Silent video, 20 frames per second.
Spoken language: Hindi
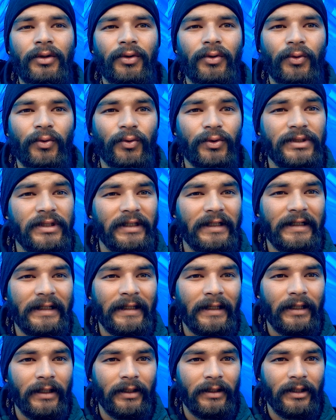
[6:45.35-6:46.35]
तो उस
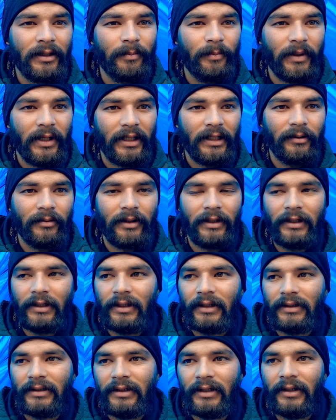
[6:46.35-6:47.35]
कीड़े के अंदर पानी भरने
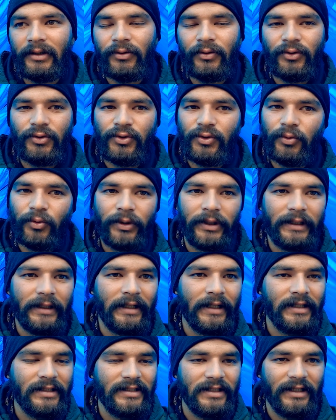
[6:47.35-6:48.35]
लगता है तो जो वो
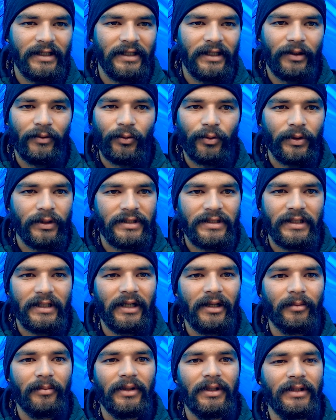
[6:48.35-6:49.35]
कीड़ा जड़ी है वो किसी
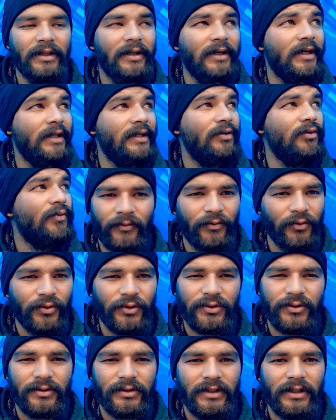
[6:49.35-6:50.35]
काम की नहीं रहती वो
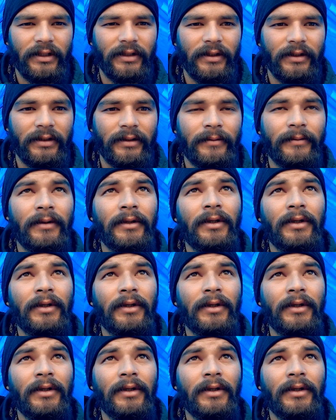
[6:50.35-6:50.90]
फ्यूज़ हो जाते हैं